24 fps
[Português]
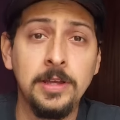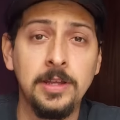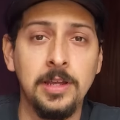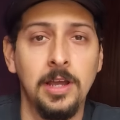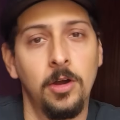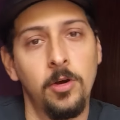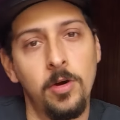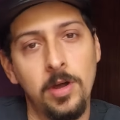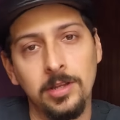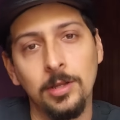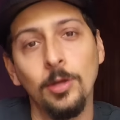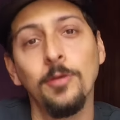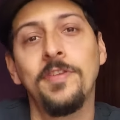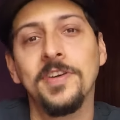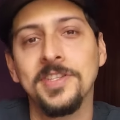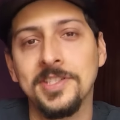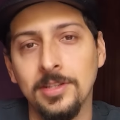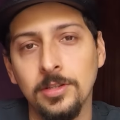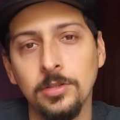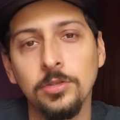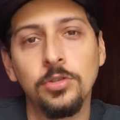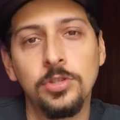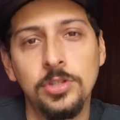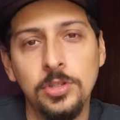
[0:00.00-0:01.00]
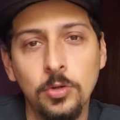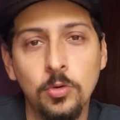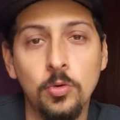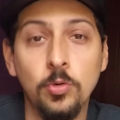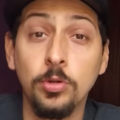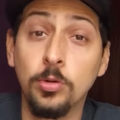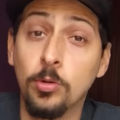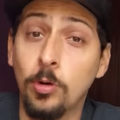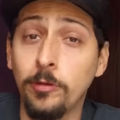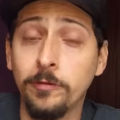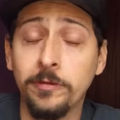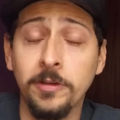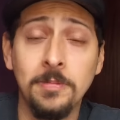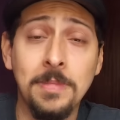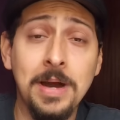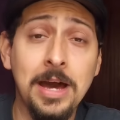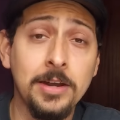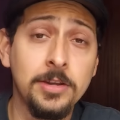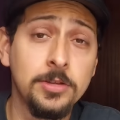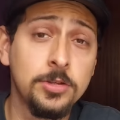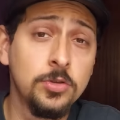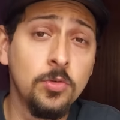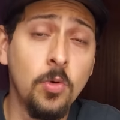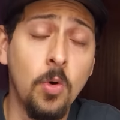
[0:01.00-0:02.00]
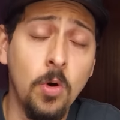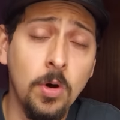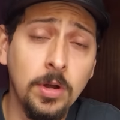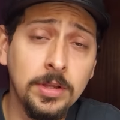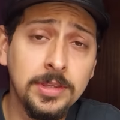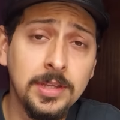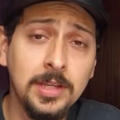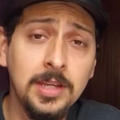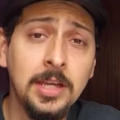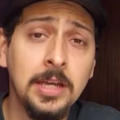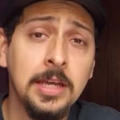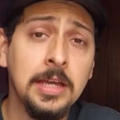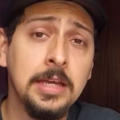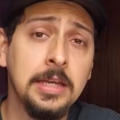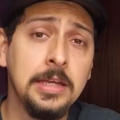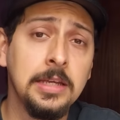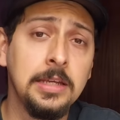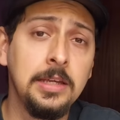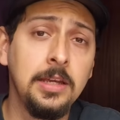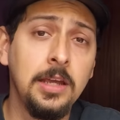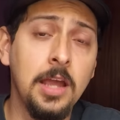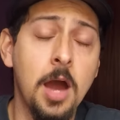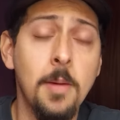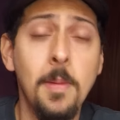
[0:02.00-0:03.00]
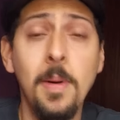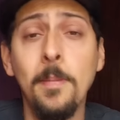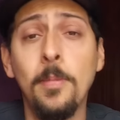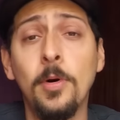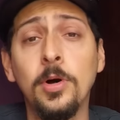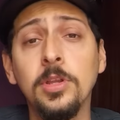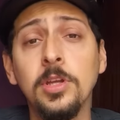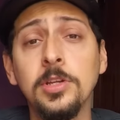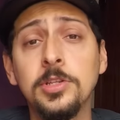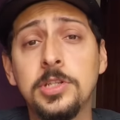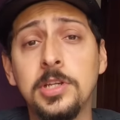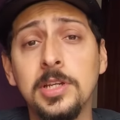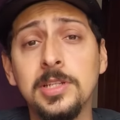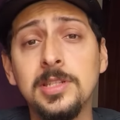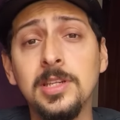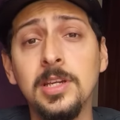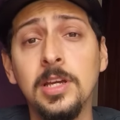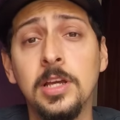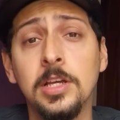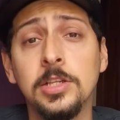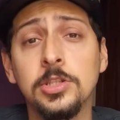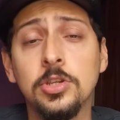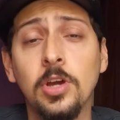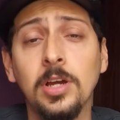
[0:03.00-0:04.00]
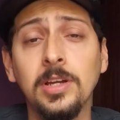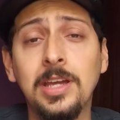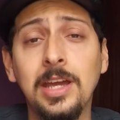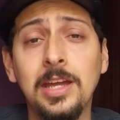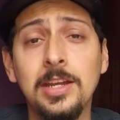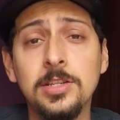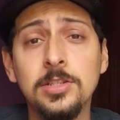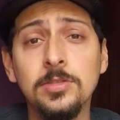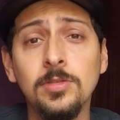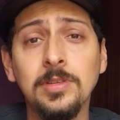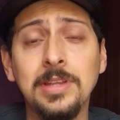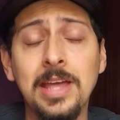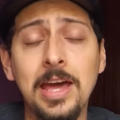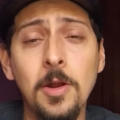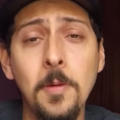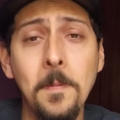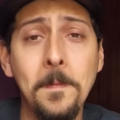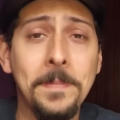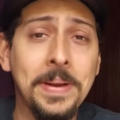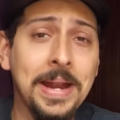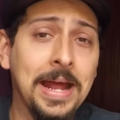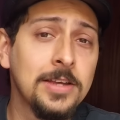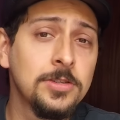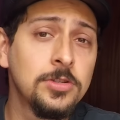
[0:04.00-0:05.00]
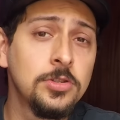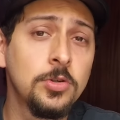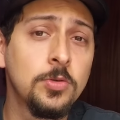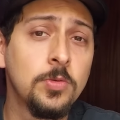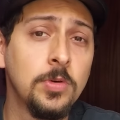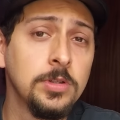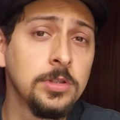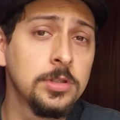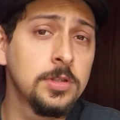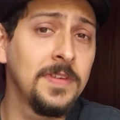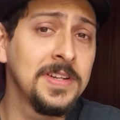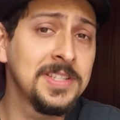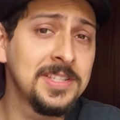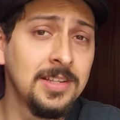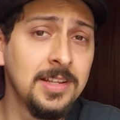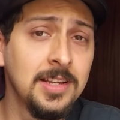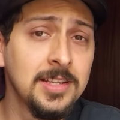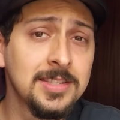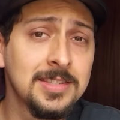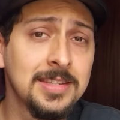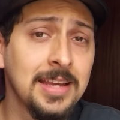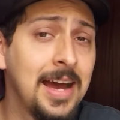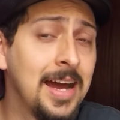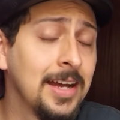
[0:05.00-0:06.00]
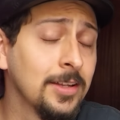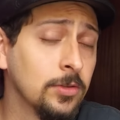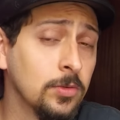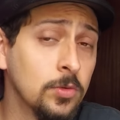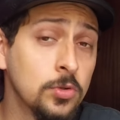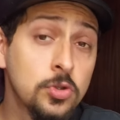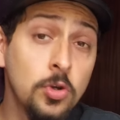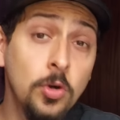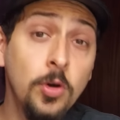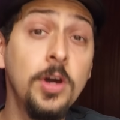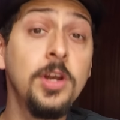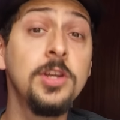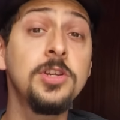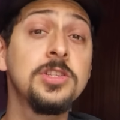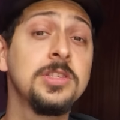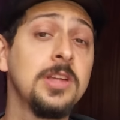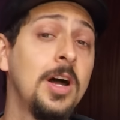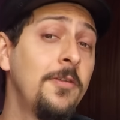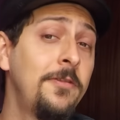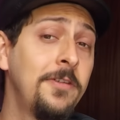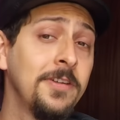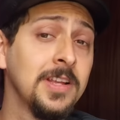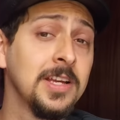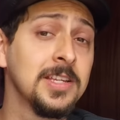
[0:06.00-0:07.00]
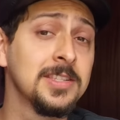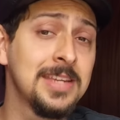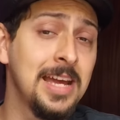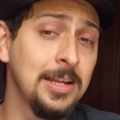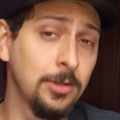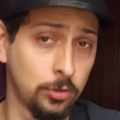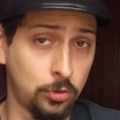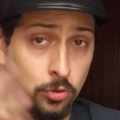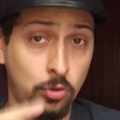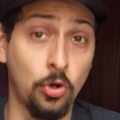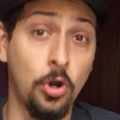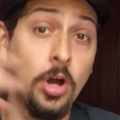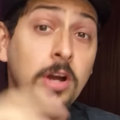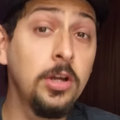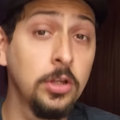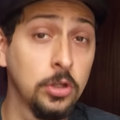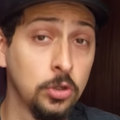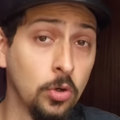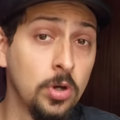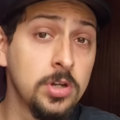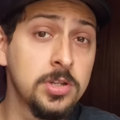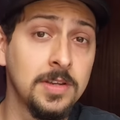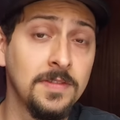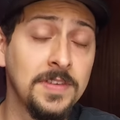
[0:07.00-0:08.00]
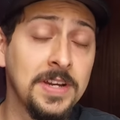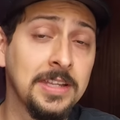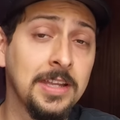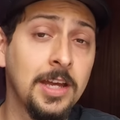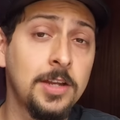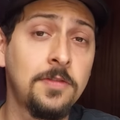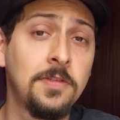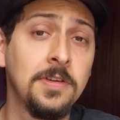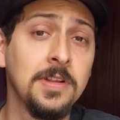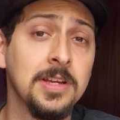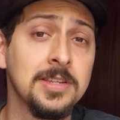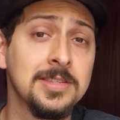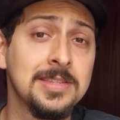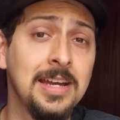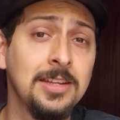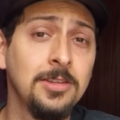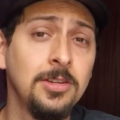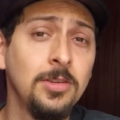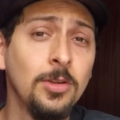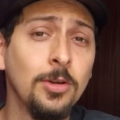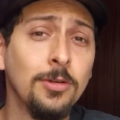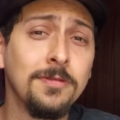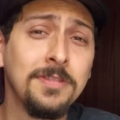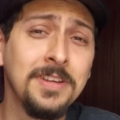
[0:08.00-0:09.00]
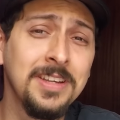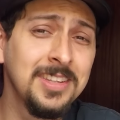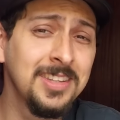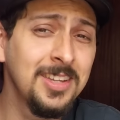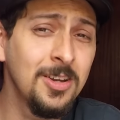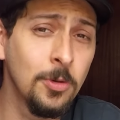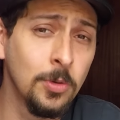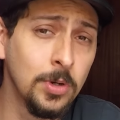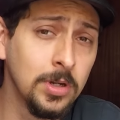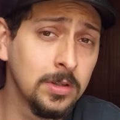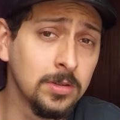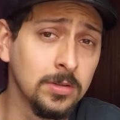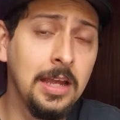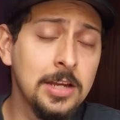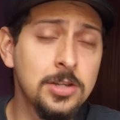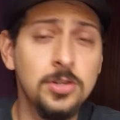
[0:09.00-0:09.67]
E agora estão fazendo do segundo, confirmaram isso ontem. E é uma boa notícia, só que eles não deram prazo de quando isso vai ser lançado. O jogo original foi lançado, o Turok 2, na verdade, foi lançado em 98.